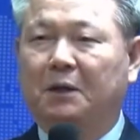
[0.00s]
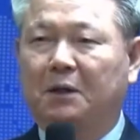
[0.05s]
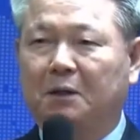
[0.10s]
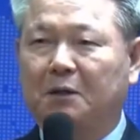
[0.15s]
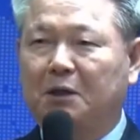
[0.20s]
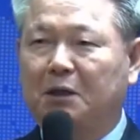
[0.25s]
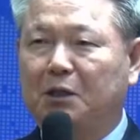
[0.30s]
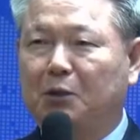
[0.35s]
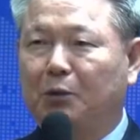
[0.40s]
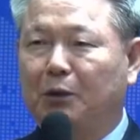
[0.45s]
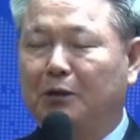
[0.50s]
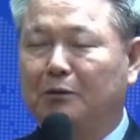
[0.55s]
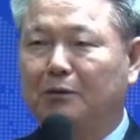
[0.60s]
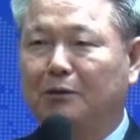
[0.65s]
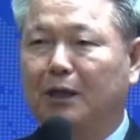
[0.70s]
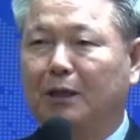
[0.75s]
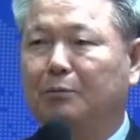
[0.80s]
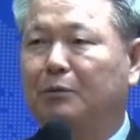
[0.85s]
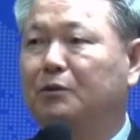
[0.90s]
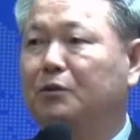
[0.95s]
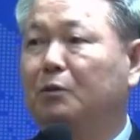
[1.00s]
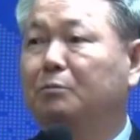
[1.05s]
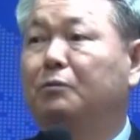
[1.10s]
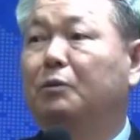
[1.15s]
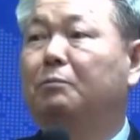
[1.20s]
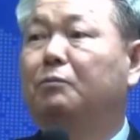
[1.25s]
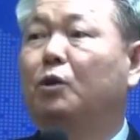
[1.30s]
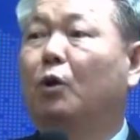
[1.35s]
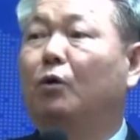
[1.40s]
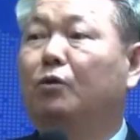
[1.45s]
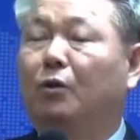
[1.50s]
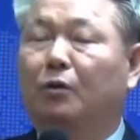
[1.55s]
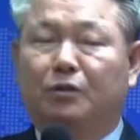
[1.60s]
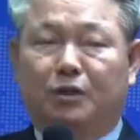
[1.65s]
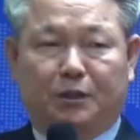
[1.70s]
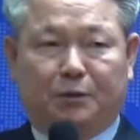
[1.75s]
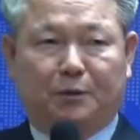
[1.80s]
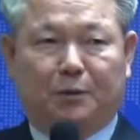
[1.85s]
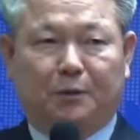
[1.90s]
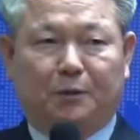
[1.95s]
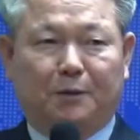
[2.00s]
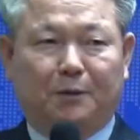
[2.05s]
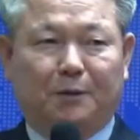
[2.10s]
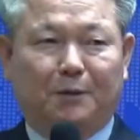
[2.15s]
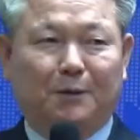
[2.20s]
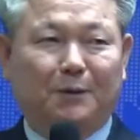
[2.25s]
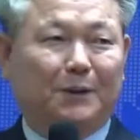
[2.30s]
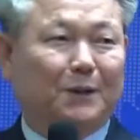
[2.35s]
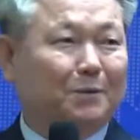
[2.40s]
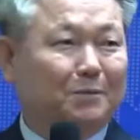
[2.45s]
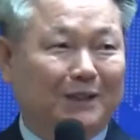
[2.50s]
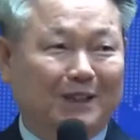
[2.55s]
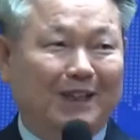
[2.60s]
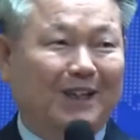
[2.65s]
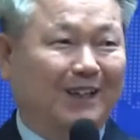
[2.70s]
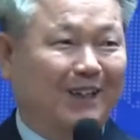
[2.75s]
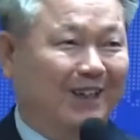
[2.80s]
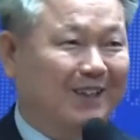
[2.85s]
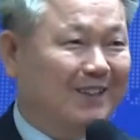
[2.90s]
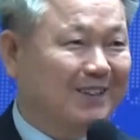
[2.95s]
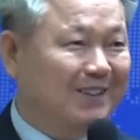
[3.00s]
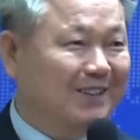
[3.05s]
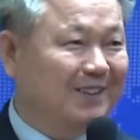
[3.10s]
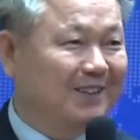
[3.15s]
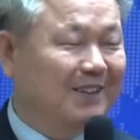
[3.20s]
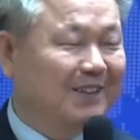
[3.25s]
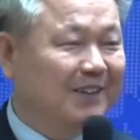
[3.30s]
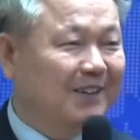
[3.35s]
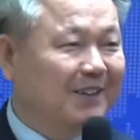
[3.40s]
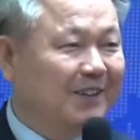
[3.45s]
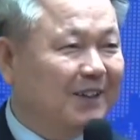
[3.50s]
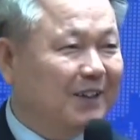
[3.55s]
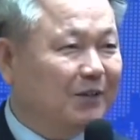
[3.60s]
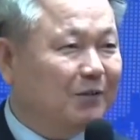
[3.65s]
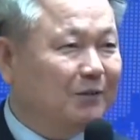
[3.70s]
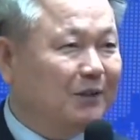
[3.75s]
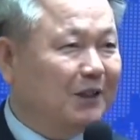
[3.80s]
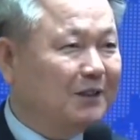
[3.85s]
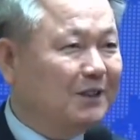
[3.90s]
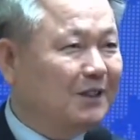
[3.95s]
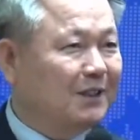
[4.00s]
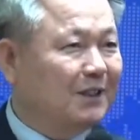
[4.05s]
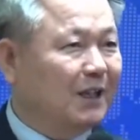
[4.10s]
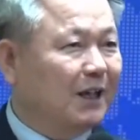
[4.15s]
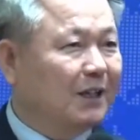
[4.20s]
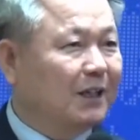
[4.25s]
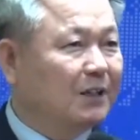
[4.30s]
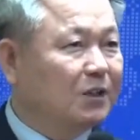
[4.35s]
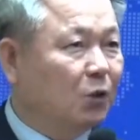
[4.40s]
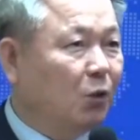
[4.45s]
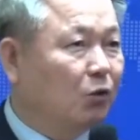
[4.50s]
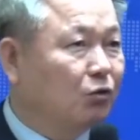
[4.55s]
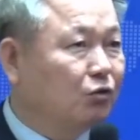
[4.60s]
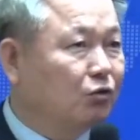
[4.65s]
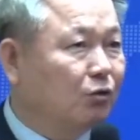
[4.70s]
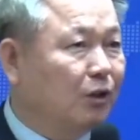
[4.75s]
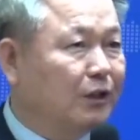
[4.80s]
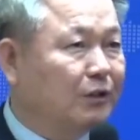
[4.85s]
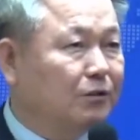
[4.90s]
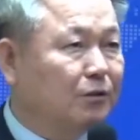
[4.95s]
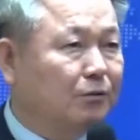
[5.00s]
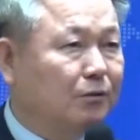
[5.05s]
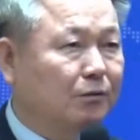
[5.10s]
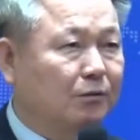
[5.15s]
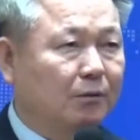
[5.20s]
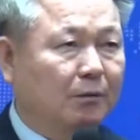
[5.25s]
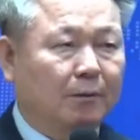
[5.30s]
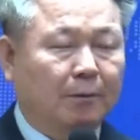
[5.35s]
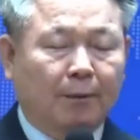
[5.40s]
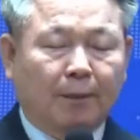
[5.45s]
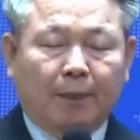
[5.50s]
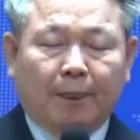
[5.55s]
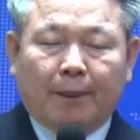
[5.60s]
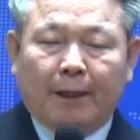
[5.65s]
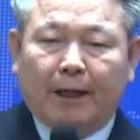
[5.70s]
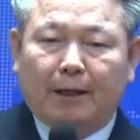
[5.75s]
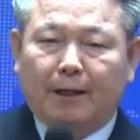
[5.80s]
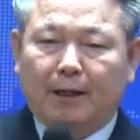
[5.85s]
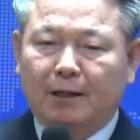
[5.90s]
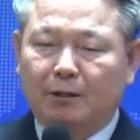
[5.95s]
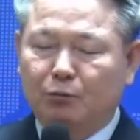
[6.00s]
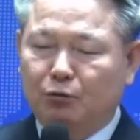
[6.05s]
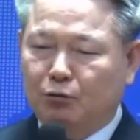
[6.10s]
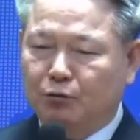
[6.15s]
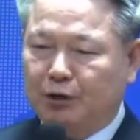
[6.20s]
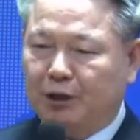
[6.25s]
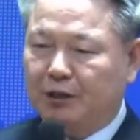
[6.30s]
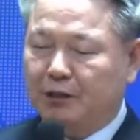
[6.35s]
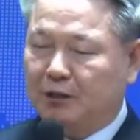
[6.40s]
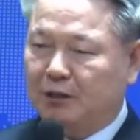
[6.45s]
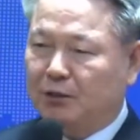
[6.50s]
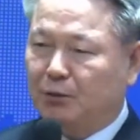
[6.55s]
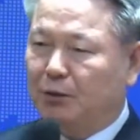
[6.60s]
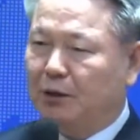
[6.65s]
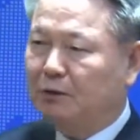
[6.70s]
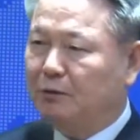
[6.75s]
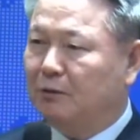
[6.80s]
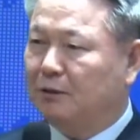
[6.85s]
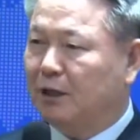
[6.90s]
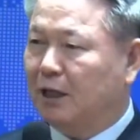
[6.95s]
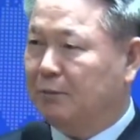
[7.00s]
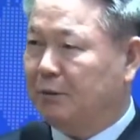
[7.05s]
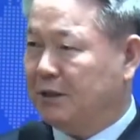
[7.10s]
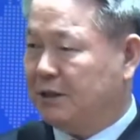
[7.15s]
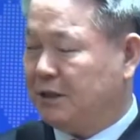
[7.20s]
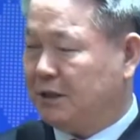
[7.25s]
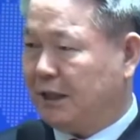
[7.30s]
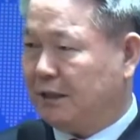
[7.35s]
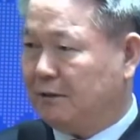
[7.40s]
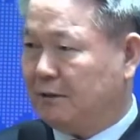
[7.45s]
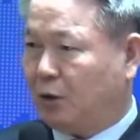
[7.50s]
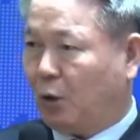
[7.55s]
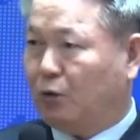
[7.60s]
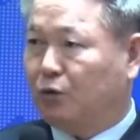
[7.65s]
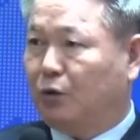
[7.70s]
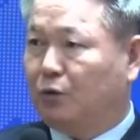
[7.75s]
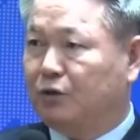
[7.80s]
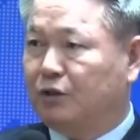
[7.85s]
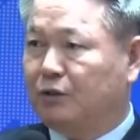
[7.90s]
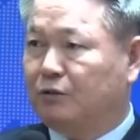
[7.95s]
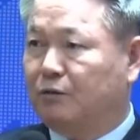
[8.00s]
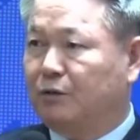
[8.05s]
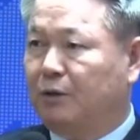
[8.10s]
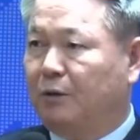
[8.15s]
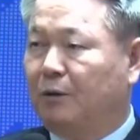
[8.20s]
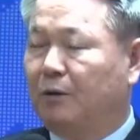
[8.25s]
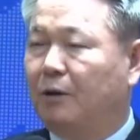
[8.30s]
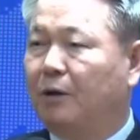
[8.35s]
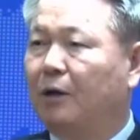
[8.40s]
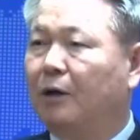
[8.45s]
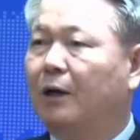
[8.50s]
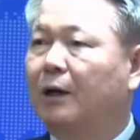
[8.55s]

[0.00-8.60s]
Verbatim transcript: 기도의 응답은 점점 더뎌지고 참 희한하죠. 우리의 신앙이 성숙할수록 하나님 우리의 기도의 응답의 시간은 더뎌지고요.